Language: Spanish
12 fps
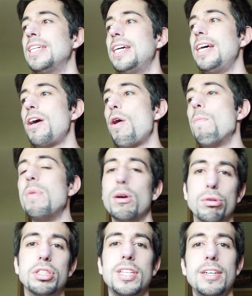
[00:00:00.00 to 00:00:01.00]
eh, me
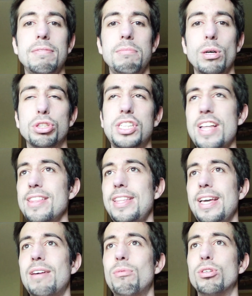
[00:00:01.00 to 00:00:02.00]
gusta, me gusta,
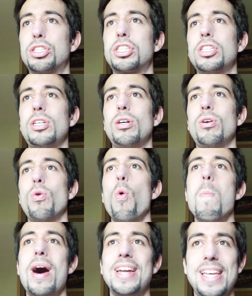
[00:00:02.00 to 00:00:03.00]
digamos, eh,
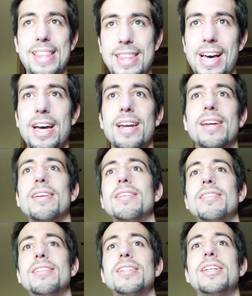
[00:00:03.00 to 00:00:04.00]
humanizar
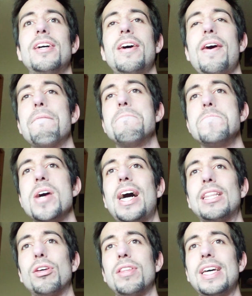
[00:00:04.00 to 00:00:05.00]
eh,
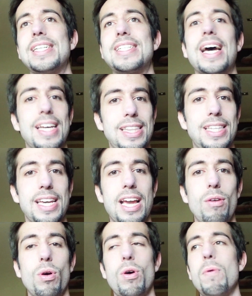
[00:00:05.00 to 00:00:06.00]
a toda esa gente
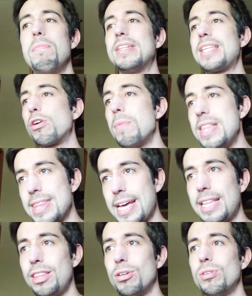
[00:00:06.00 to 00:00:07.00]
que luego me está
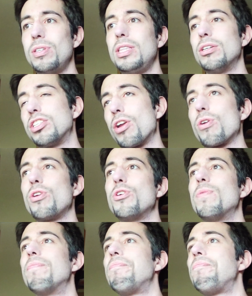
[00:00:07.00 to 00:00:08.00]
comentando y todo ese rollo.